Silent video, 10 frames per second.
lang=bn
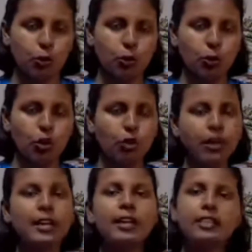বছর হবে
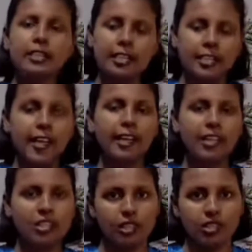তিনি সাইকেল
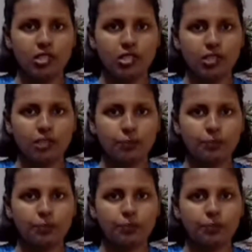চালিয়ে যাচ্ছিলেন
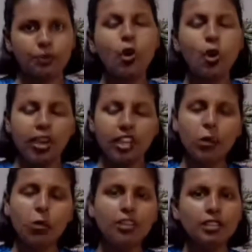হঠাৎ
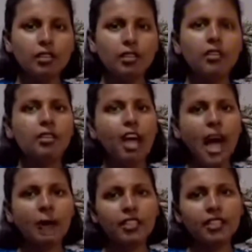করে তিনি
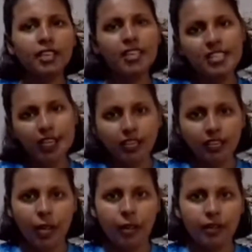আমাকে দেখে সাইকেল
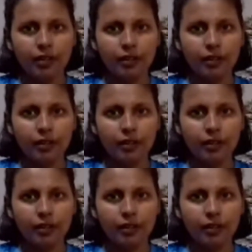থামায়